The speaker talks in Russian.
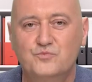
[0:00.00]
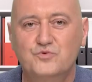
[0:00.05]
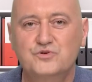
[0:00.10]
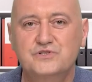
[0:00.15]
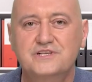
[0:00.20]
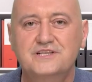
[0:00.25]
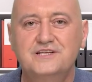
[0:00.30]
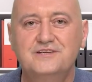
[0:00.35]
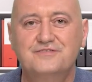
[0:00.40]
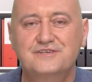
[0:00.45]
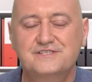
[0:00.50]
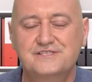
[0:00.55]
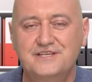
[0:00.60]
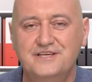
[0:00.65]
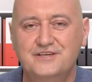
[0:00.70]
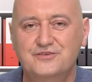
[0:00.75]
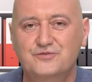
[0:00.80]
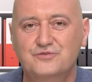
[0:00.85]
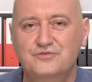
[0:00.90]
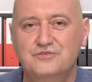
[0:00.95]
Может ли
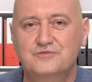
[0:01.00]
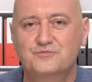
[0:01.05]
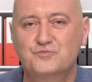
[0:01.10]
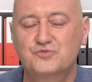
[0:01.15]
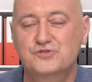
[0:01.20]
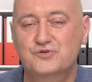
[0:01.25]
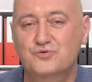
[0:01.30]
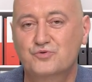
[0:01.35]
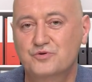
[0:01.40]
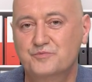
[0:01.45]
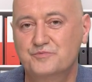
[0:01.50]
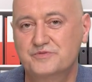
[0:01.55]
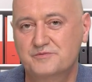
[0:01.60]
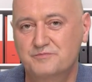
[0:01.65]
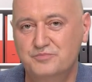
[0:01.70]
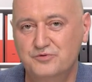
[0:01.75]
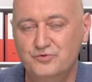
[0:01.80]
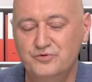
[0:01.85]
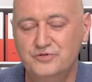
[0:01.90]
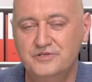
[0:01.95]
возникнуть мужское
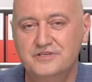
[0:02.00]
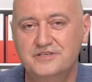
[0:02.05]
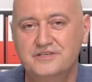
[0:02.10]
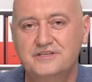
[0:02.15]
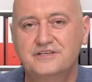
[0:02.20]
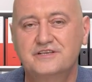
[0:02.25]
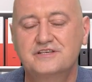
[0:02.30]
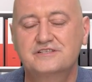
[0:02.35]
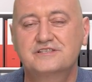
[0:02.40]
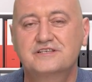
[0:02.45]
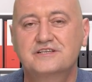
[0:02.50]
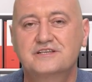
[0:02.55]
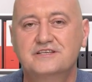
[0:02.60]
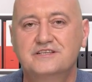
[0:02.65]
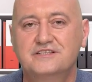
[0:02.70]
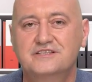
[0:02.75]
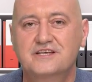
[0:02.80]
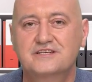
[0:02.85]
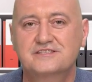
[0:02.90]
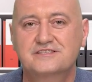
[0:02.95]
бесплодие из-за
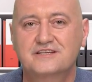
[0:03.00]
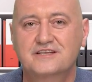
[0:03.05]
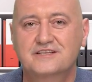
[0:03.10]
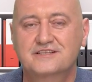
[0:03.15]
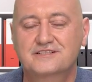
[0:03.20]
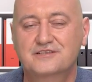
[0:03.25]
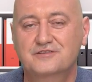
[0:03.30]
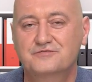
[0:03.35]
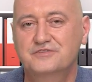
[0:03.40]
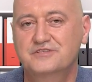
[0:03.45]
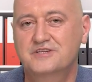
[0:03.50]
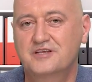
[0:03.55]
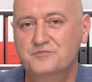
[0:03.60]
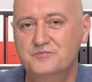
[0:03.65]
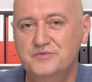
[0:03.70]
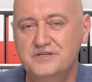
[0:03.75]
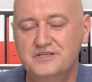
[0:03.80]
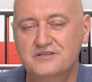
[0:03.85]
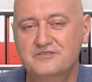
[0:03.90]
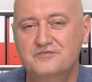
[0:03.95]
недостатка
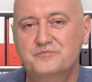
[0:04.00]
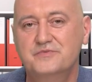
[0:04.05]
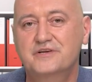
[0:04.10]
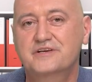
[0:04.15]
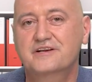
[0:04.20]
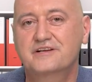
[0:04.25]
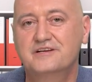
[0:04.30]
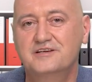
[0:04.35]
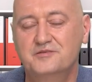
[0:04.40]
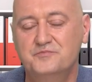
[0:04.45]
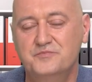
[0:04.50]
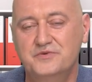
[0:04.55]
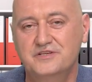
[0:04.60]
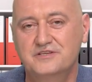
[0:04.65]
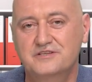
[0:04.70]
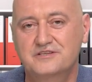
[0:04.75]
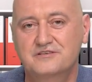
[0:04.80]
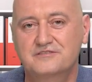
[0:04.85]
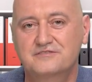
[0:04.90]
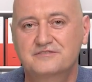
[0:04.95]
витаминов,
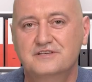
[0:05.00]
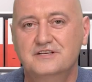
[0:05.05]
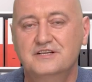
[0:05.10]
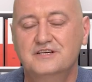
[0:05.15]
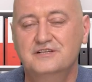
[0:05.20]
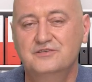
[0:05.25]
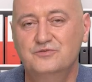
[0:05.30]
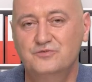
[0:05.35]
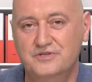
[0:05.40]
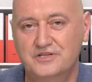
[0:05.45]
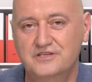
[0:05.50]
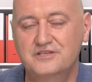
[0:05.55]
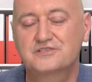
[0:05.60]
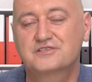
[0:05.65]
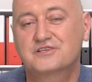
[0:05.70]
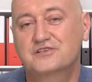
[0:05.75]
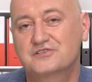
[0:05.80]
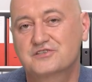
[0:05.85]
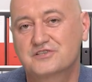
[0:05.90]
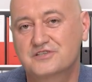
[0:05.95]
микроэлементов? Ну,
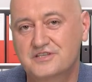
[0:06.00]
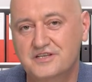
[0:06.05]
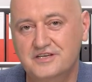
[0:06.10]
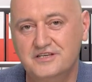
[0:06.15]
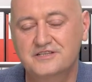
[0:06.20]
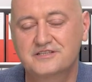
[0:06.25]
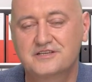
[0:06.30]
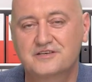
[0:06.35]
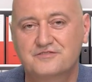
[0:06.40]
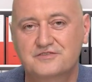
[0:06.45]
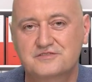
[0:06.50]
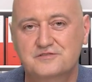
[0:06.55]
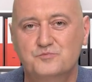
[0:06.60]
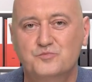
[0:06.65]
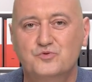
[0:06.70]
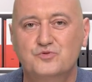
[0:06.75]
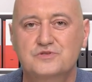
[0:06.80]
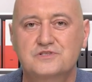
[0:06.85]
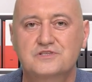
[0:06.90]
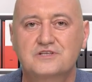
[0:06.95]
конечно же, да, это
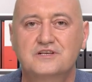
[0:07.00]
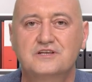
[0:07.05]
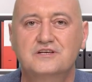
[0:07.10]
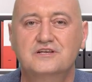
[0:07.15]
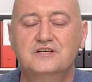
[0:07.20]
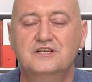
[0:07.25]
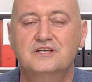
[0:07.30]
возможно.